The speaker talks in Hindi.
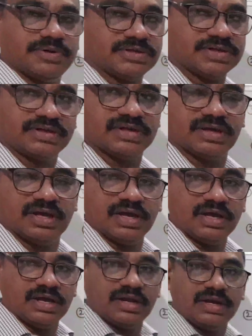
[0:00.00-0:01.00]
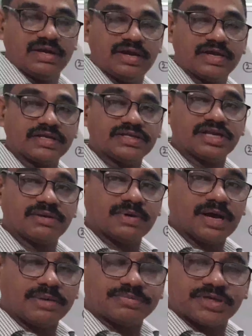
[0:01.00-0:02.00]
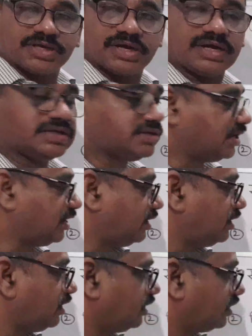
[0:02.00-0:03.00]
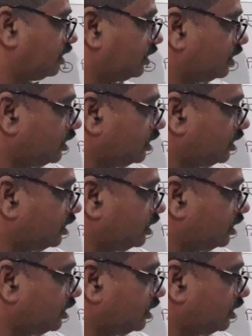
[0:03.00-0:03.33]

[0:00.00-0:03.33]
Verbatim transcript: संख्या लेकिन जब आपसे कहा जाए कि इन